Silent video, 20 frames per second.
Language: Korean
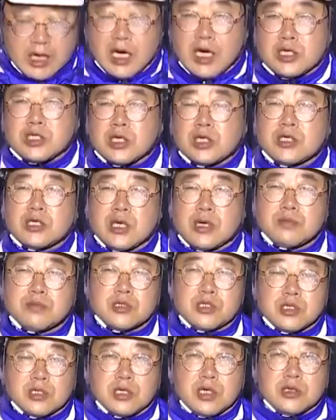아,
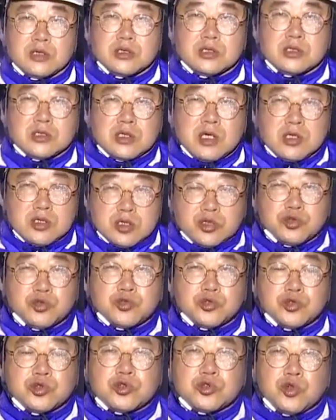전남 지역에는
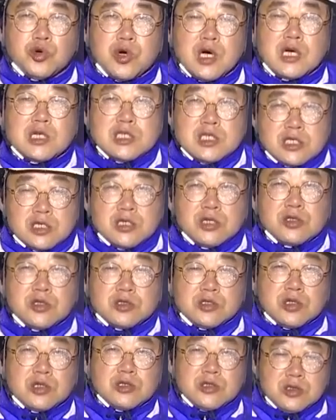여수 국동항
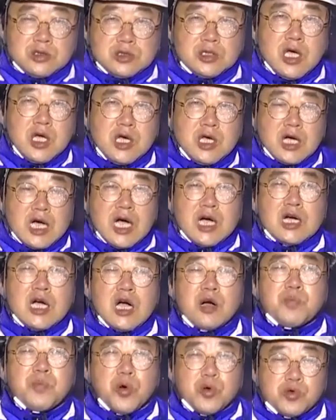2천여 척등 각
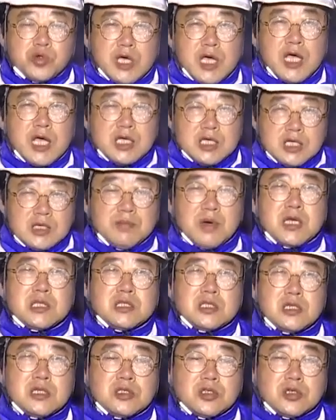항포구에
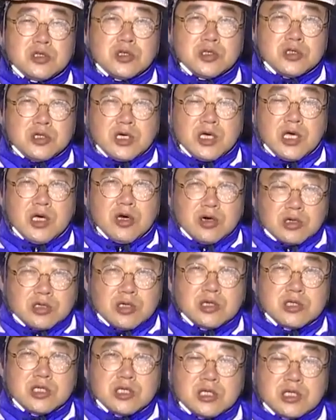2만 7천여 척의
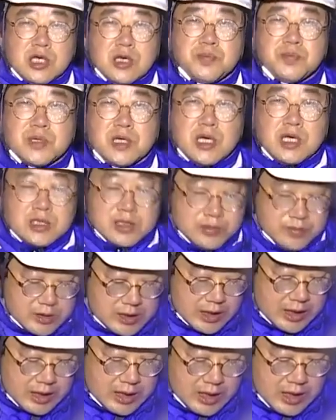어선이 대피해
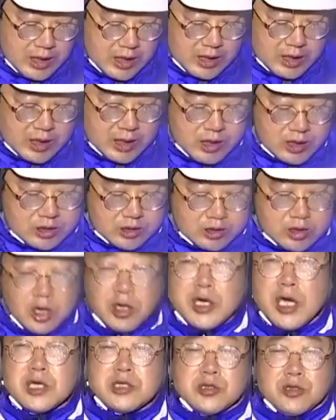있습니다. 아,
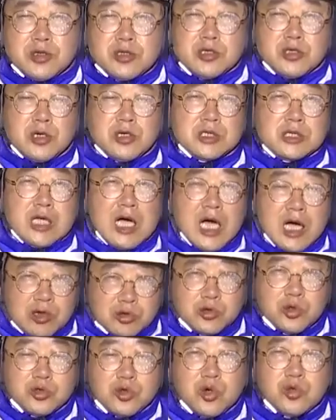여객선 전
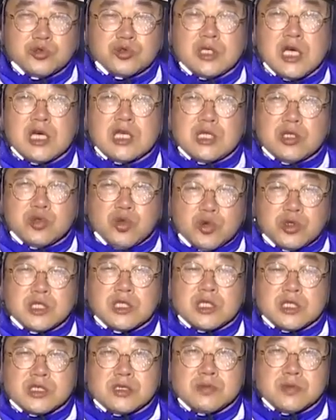항로도 운항이
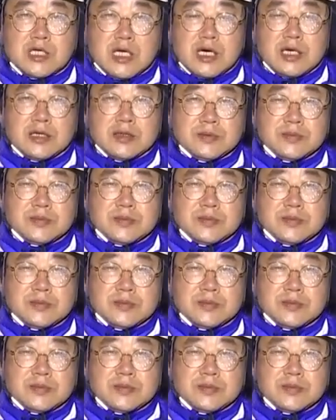통제됐습니다.